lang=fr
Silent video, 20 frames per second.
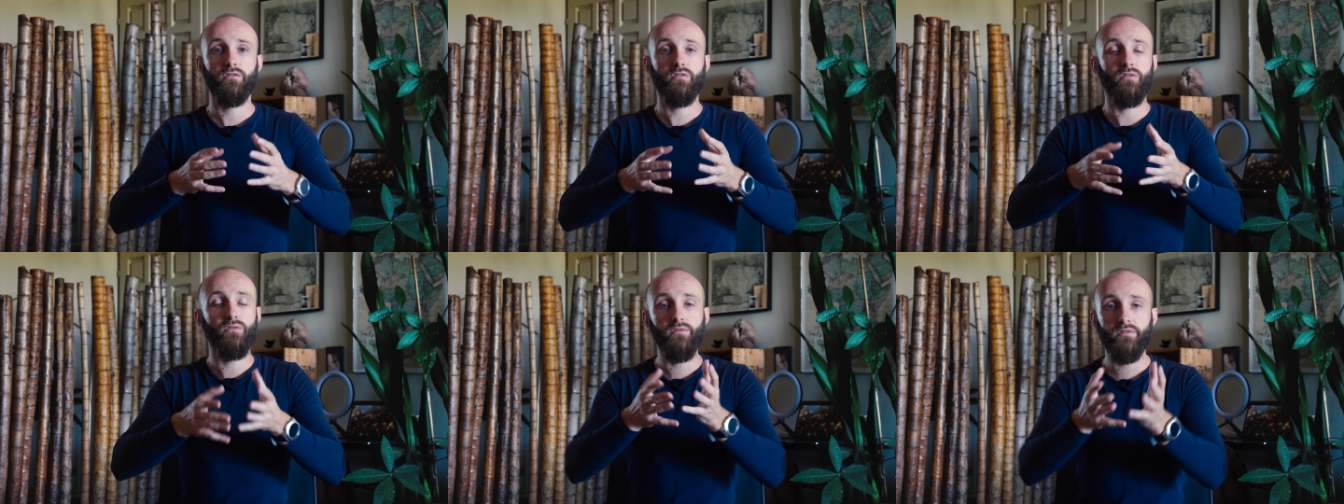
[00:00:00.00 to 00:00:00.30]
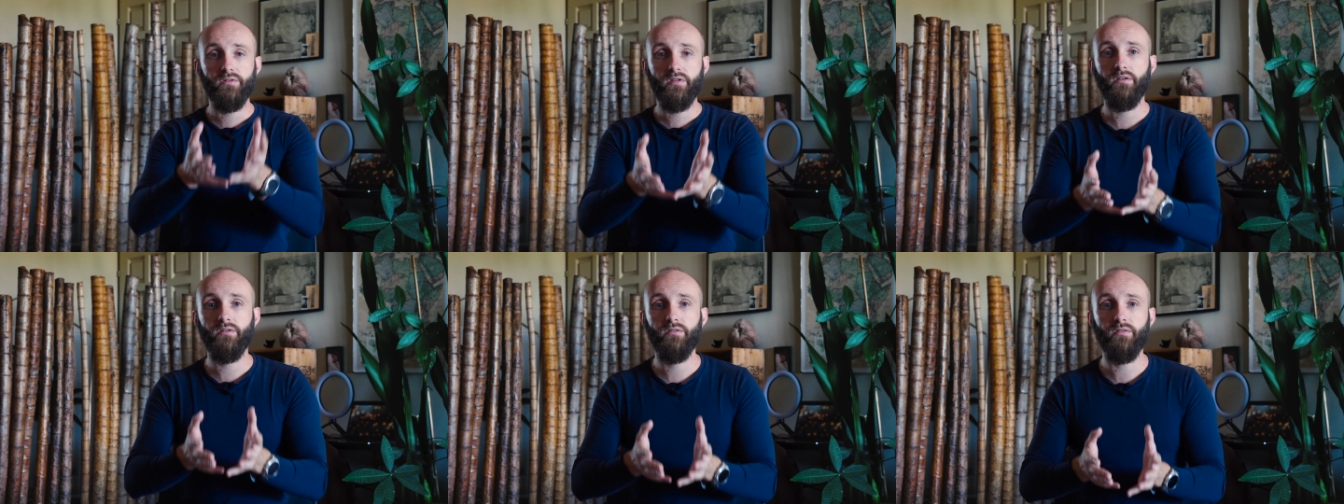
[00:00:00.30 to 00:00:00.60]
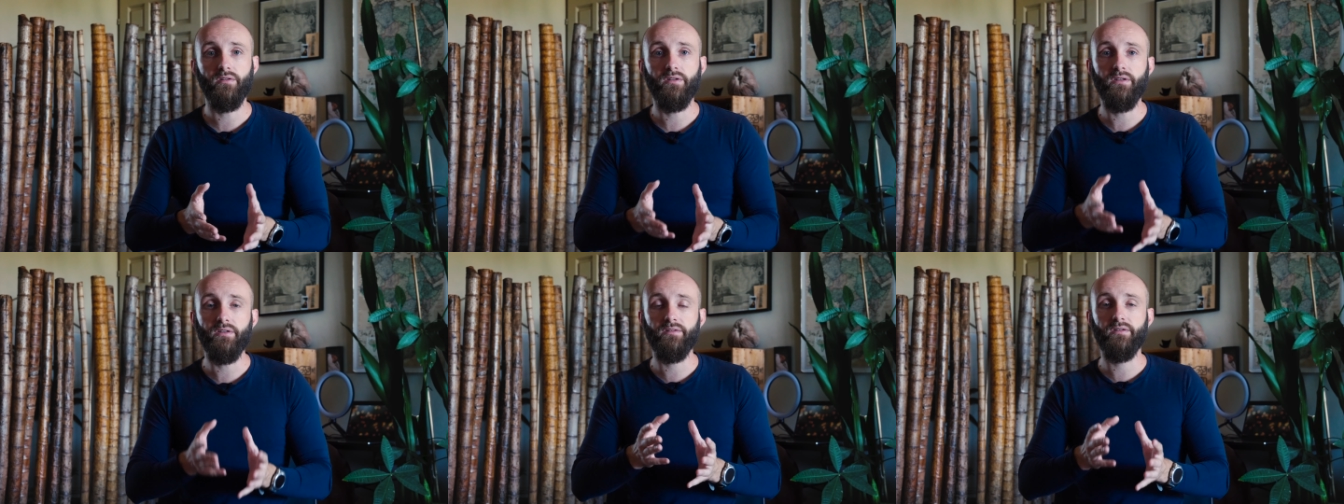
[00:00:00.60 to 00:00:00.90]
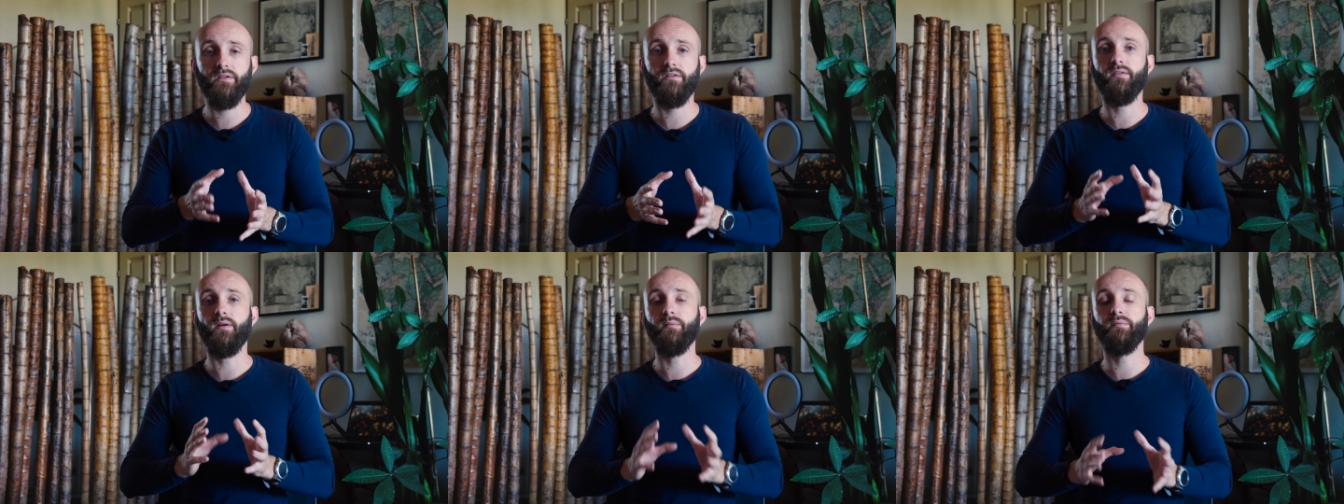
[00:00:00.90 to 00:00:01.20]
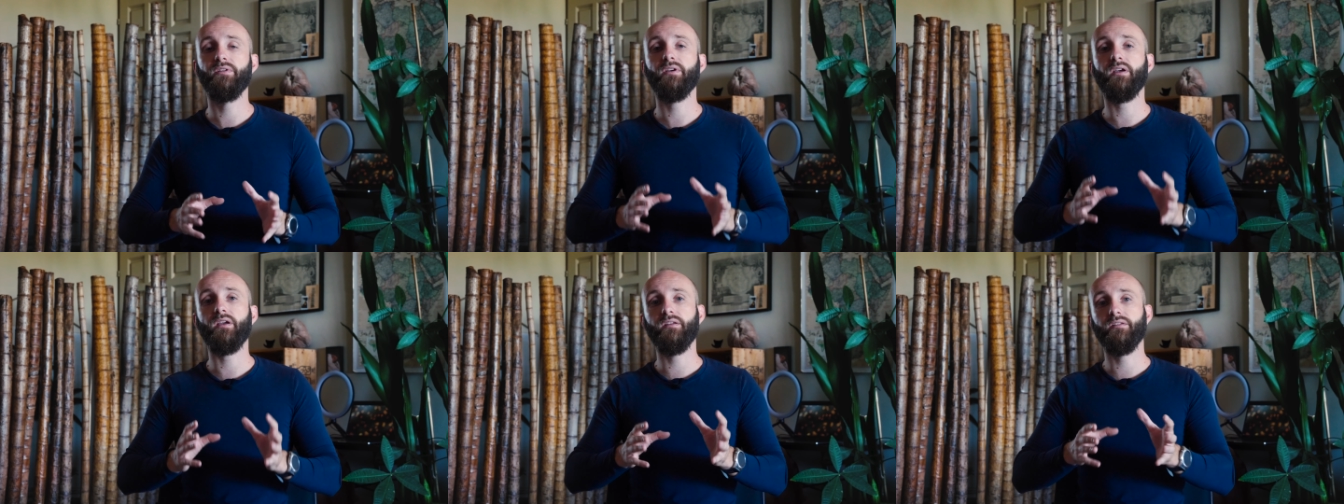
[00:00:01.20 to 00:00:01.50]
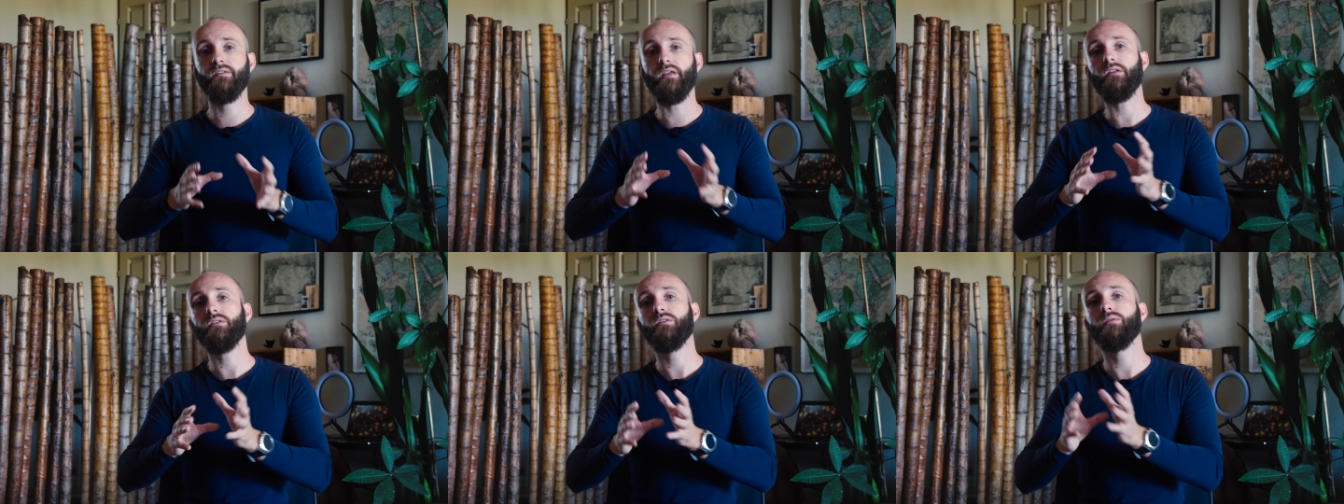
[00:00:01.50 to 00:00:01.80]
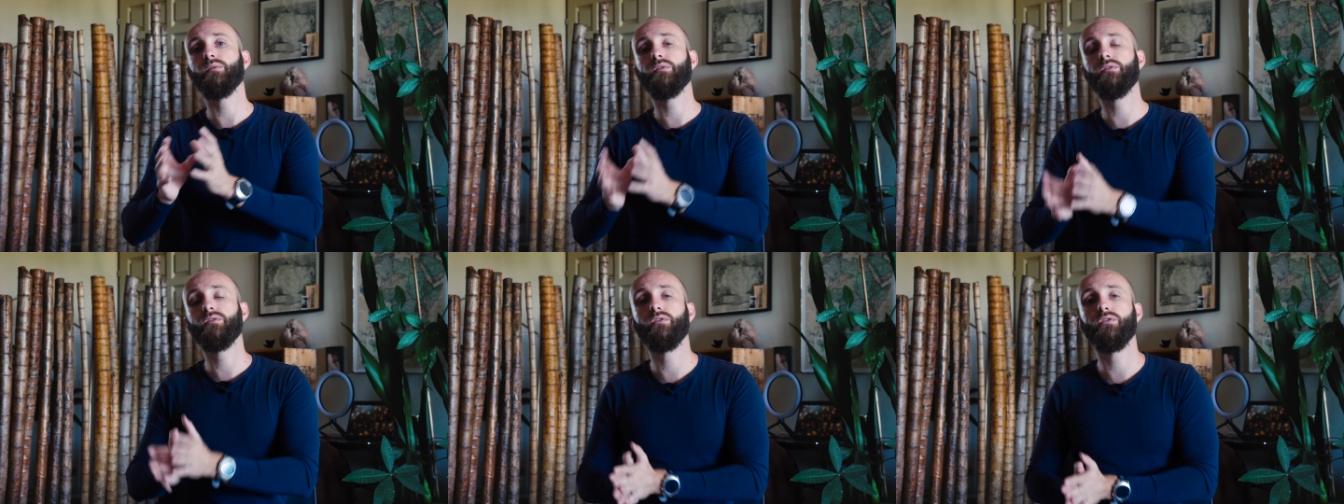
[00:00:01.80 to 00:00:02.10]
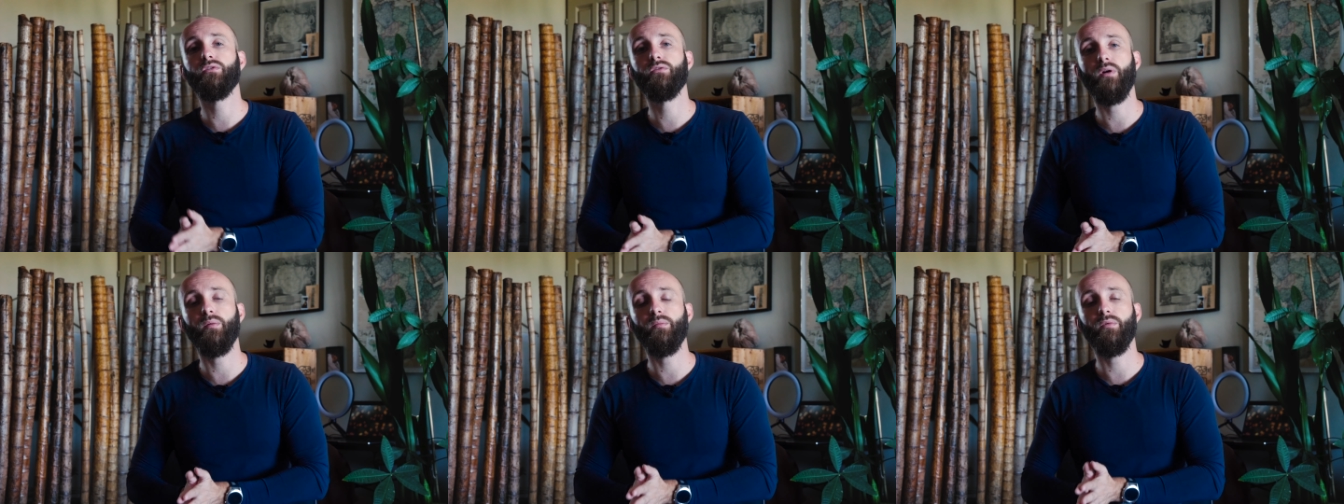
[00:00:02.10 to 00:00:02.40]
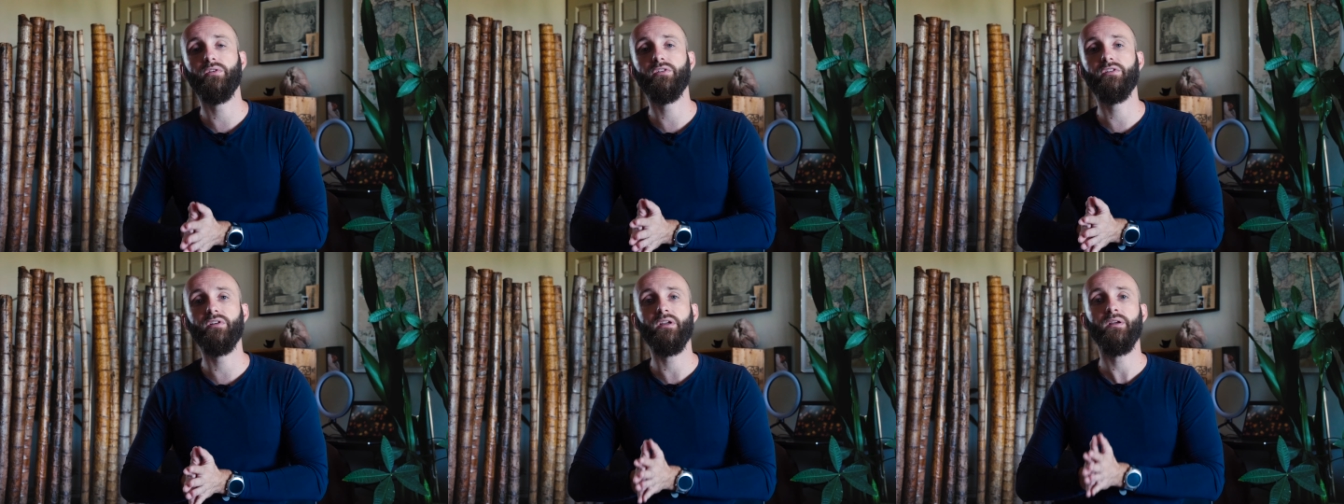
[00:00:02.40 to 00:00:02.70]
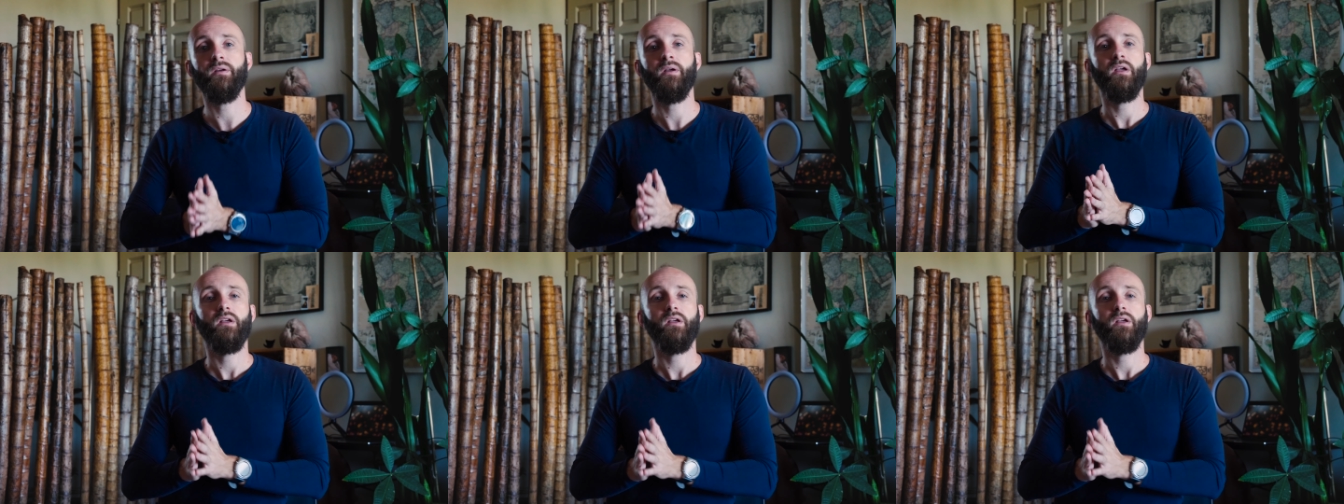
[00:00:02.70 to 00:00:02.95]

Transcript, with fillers: ce nutritionniste qui va me dire exactement ce que je dois manger